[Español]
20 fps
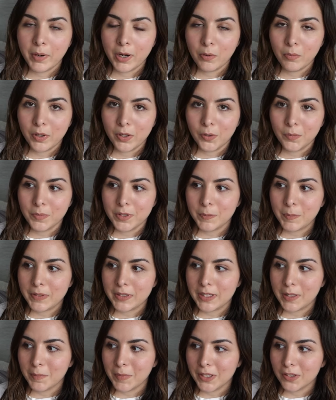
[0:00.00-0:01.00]
Pero bueno, mis
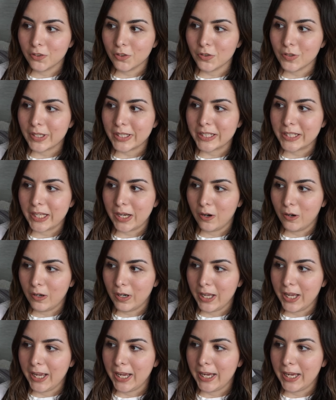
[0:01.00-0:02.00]
pensamientos hasta
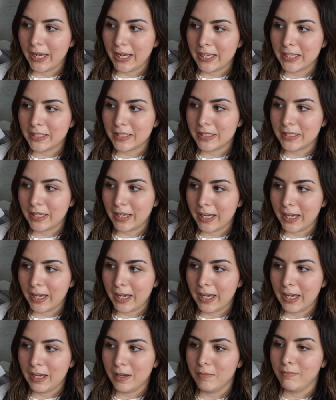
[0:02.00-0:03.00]
ahora es
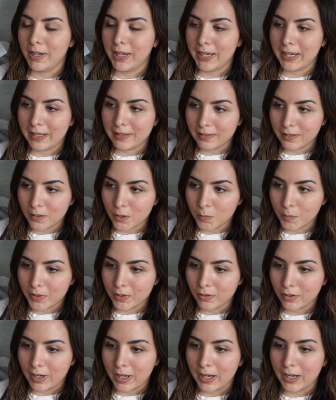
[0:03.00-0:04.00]
que me encantan los
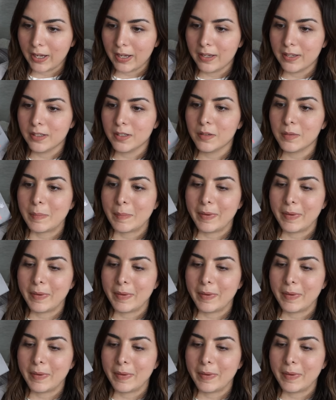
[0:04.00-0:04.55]
personajes,